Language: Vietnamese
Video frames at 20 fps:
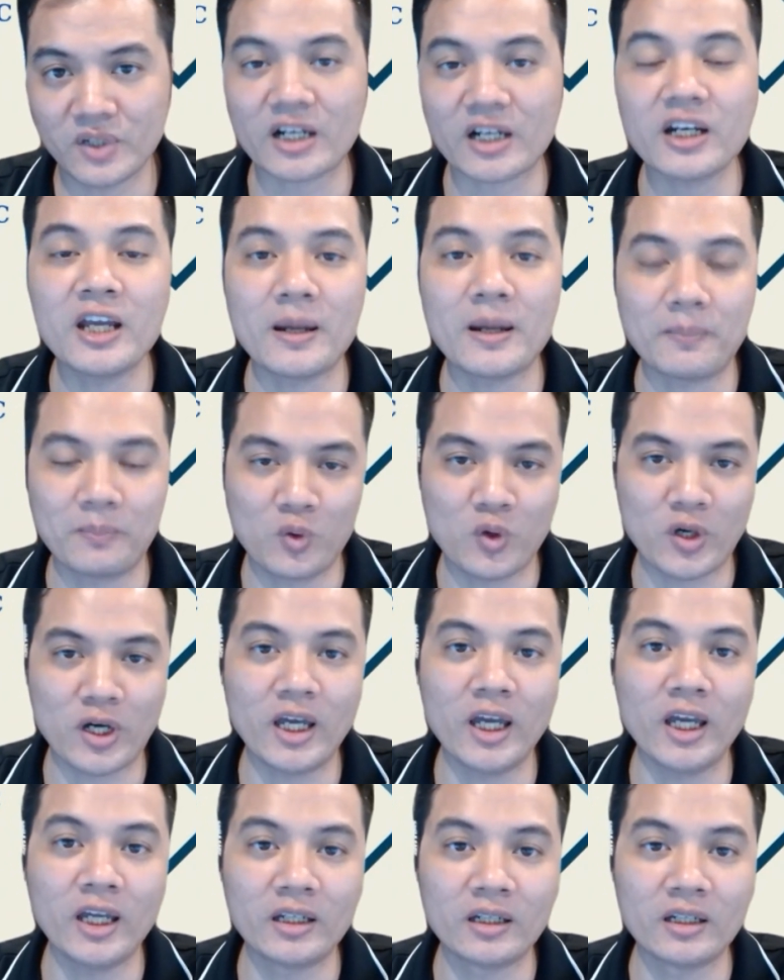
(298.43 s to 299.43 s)
đặc điểm của
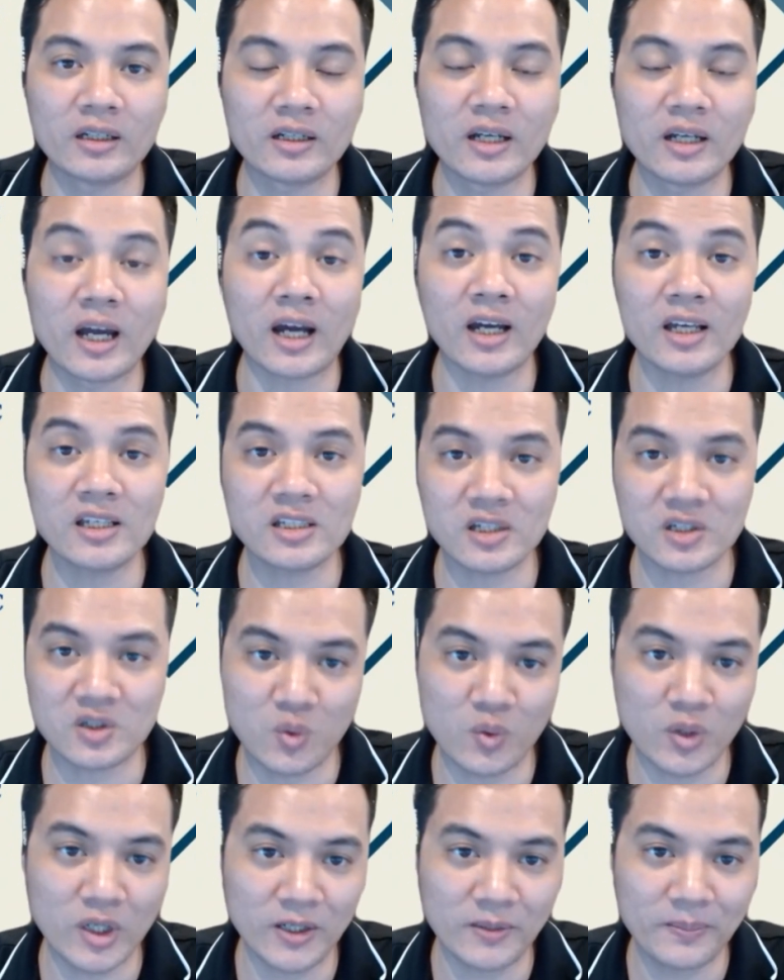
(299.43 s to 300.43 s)
cái hình để gây sự
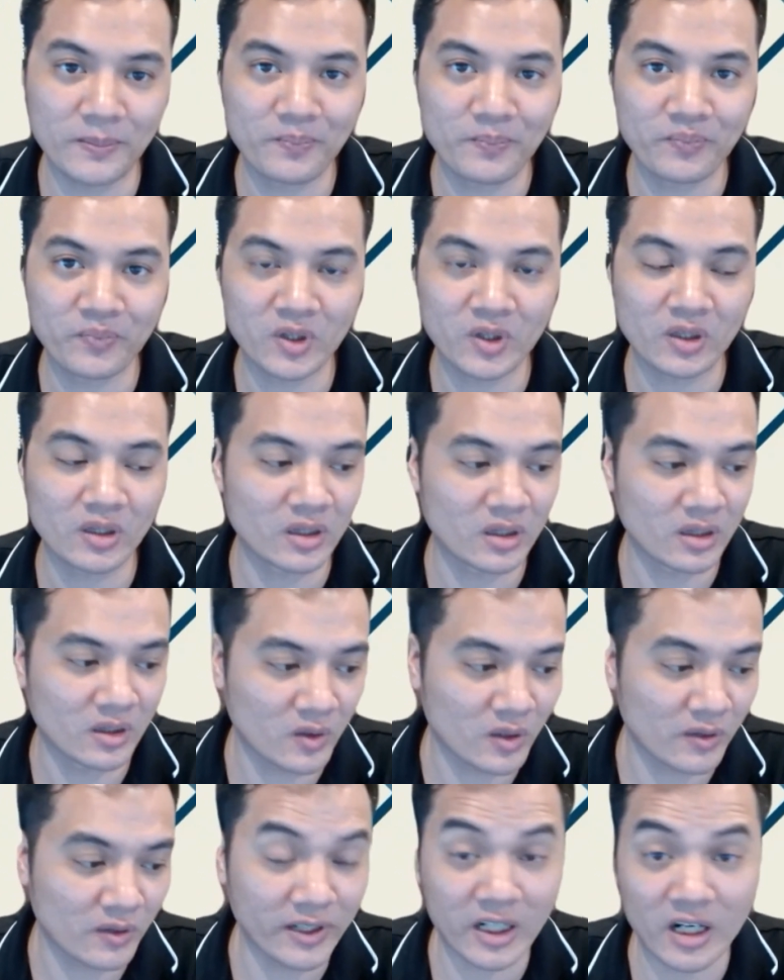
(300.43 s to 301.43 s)
chú ý.
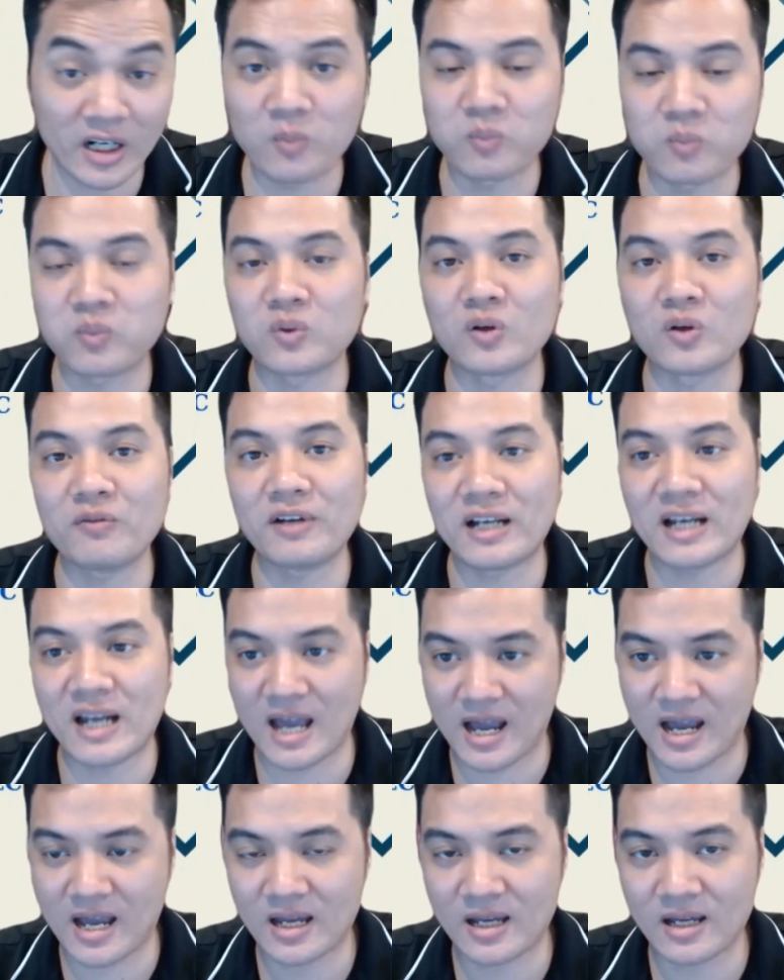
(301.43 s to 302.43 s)
nó phải độc, nó phải
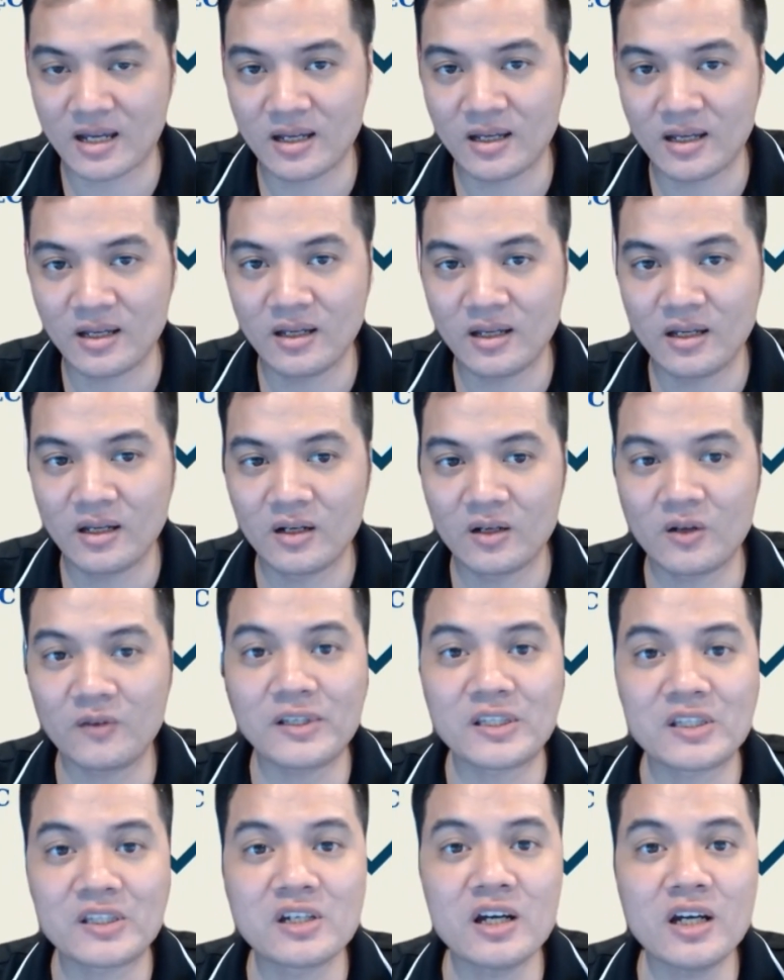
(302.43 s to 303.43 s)
lạ,
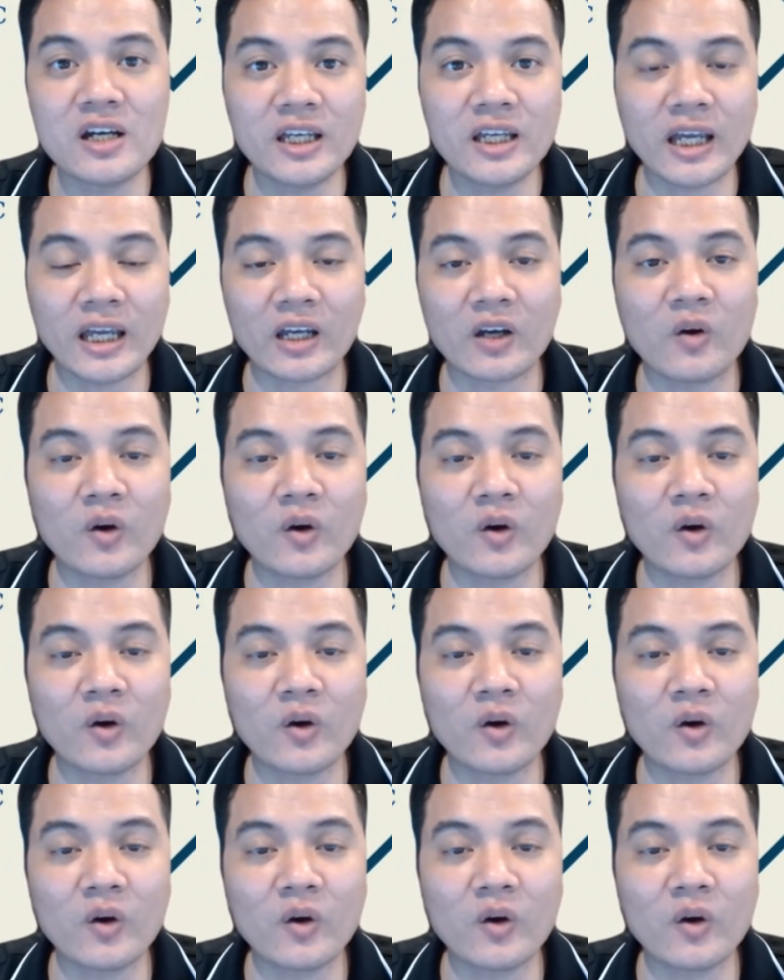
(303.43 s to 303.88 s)
nó phải chứa hình